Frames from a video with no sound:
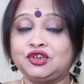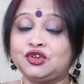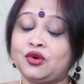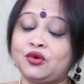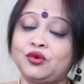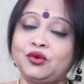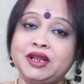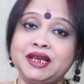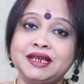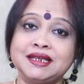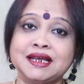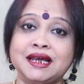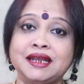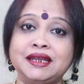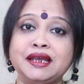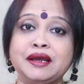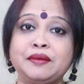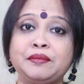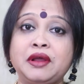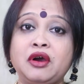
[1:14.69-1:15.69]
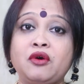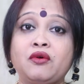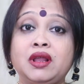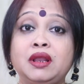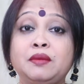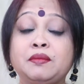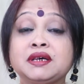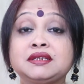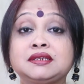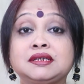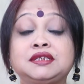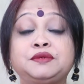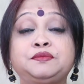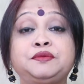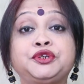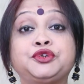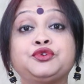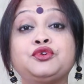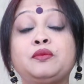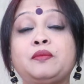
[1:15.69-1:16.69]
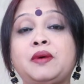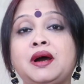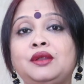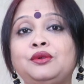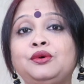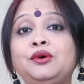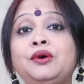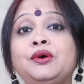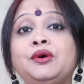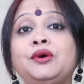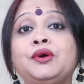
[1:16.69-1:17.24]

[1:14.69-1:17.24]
সকলেই জানি আমরা অয়েল মাসাজ ভীষণ ভালো